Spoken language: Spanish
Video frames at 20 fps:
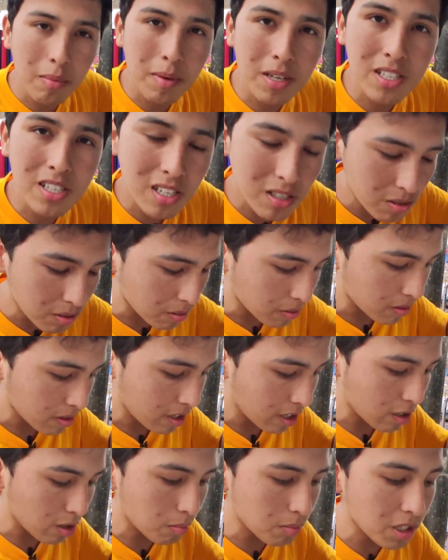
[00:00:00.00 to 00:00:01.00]
además de eso,
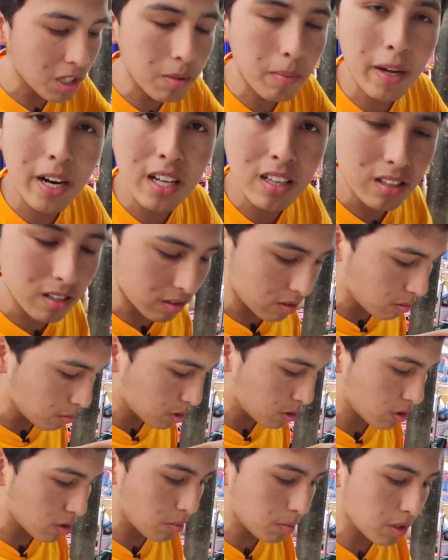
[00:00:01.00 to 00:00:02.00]
la comida es barata. Yo
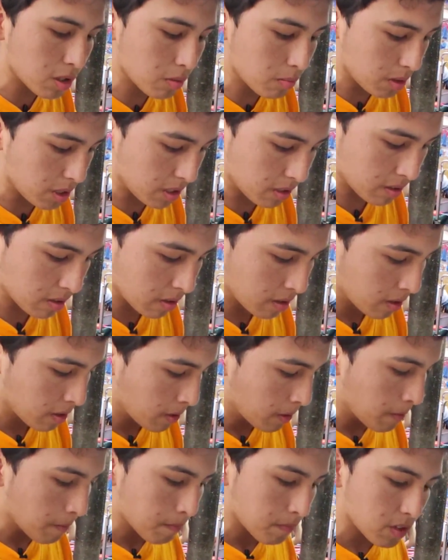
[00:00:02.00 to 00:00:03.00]
me estoy comiendo, mira.
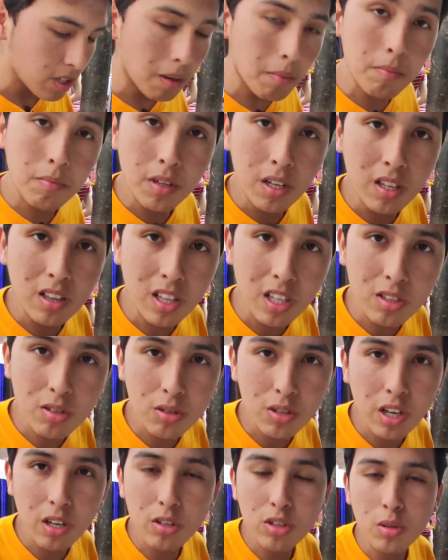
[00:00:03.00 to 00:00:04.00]
Ya, de
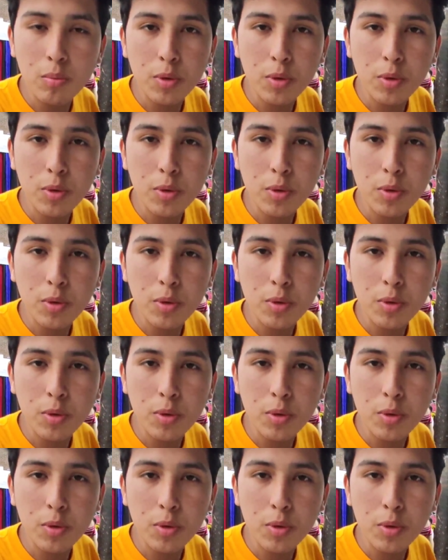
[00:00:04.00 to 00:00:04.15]
hecho, ya no